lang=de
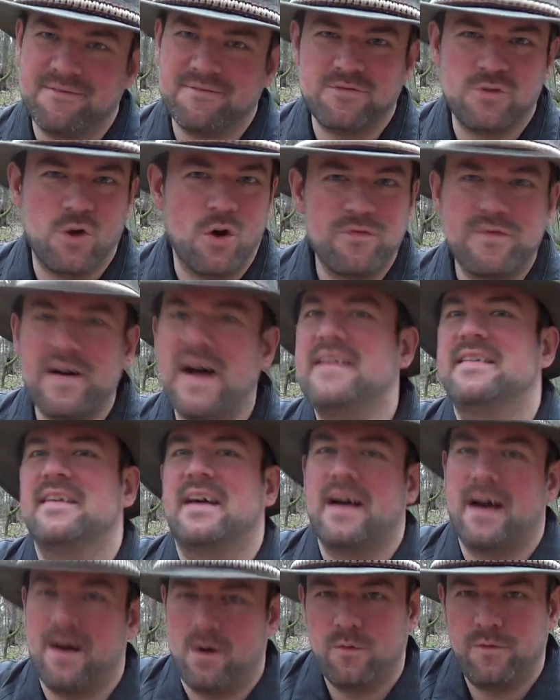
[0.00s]
noch
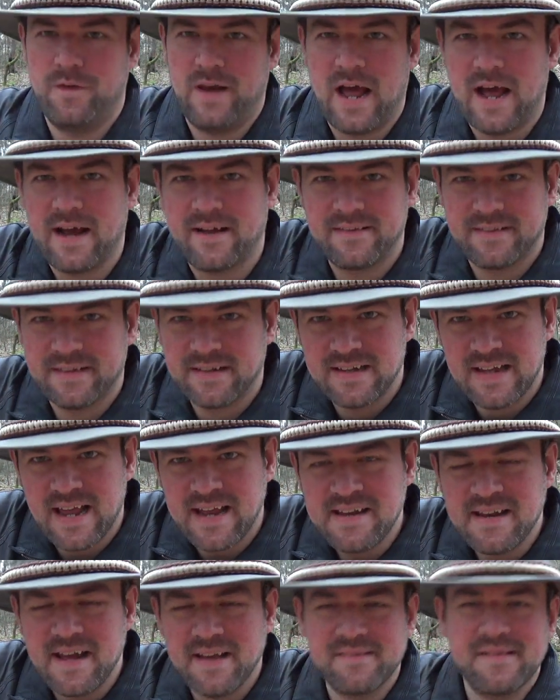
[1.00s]
weitere Auflagen sind
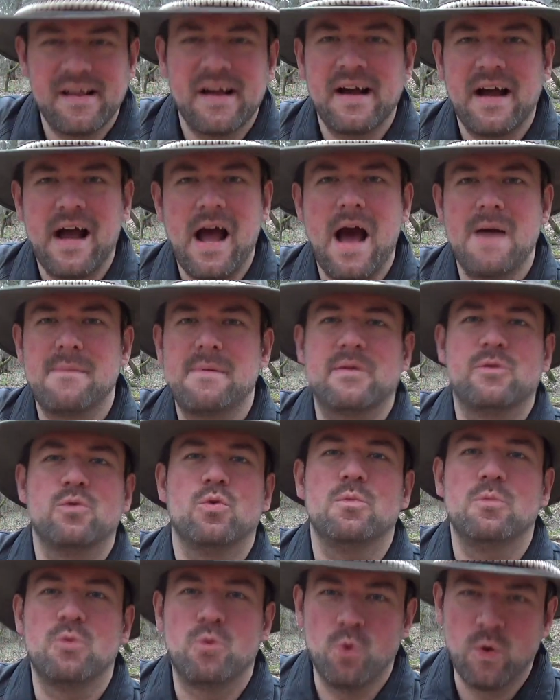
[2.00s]
Ländersache, aber
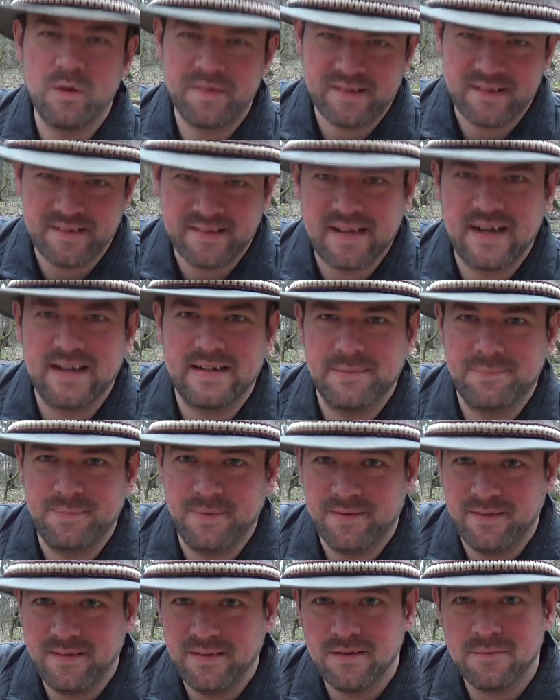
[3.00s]
so um kurz gesagt gibt
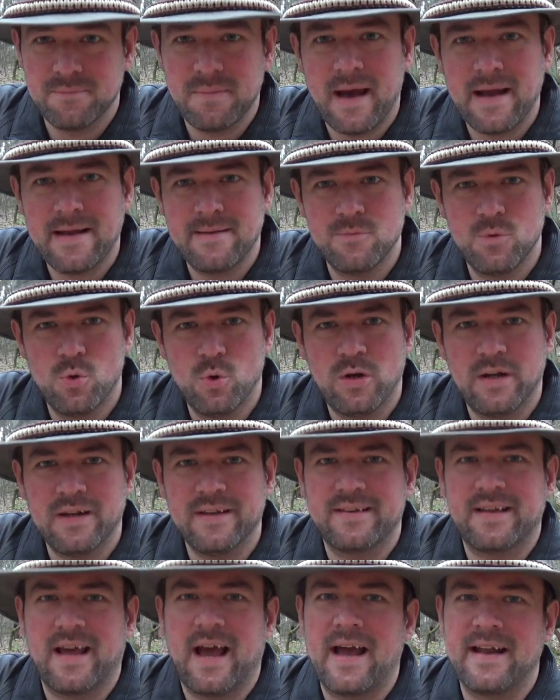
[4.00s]
es diese beiden
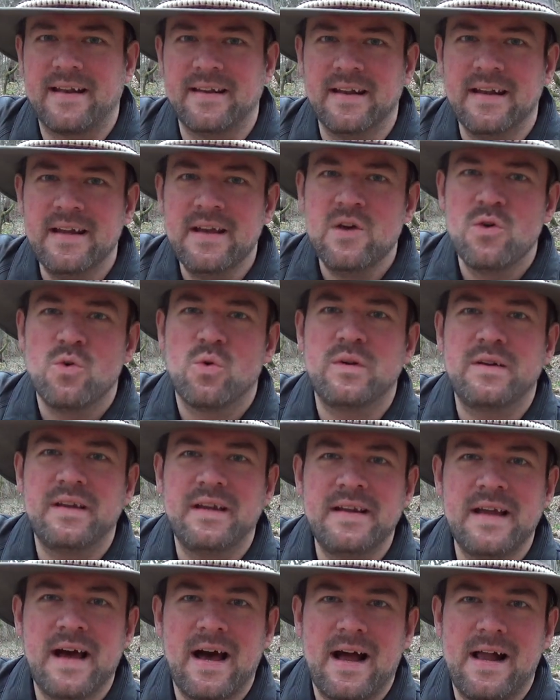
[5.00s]
Möglichkeiten. Und
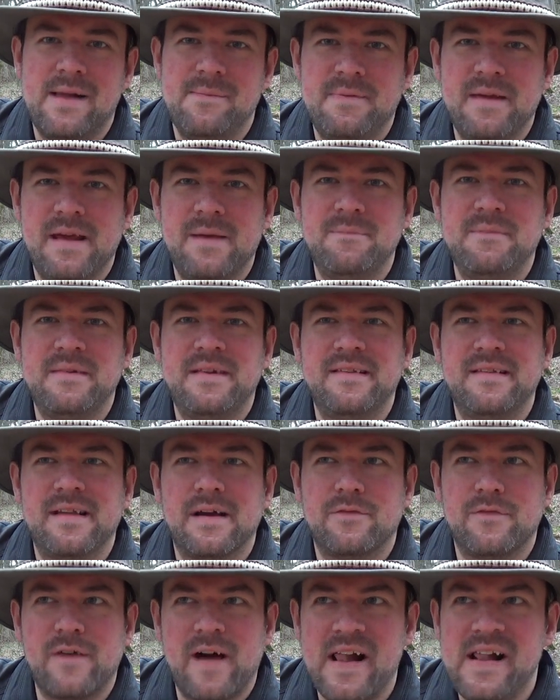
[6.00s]
innerhalb eben
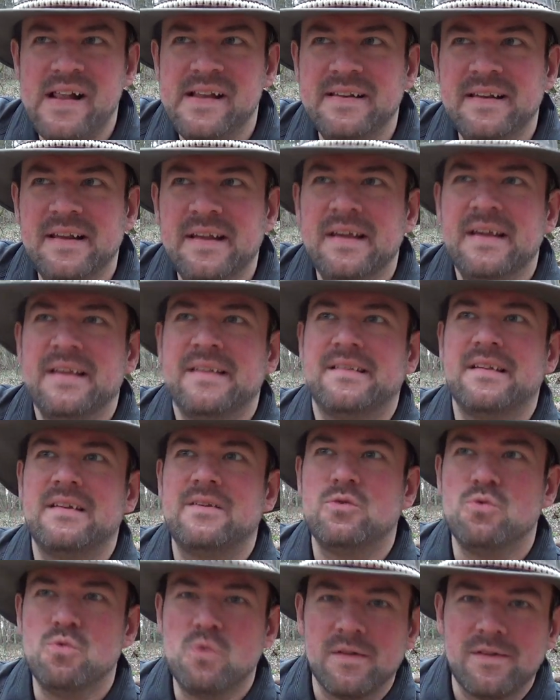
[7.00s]
dieser Fallen
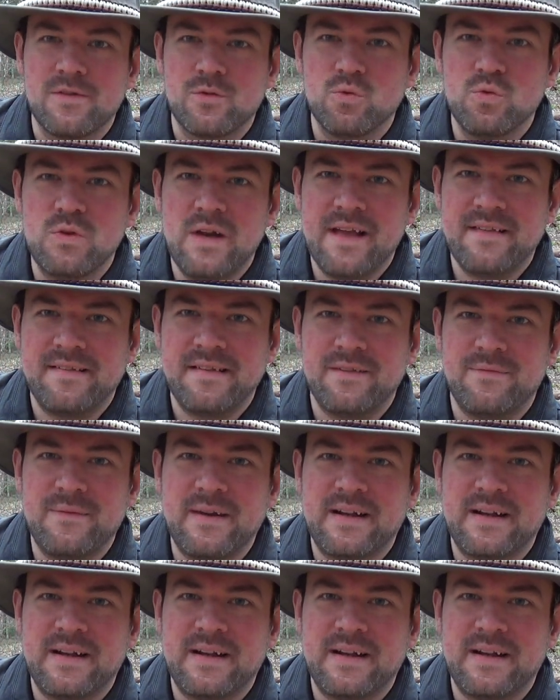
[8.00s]
sind nur zulässig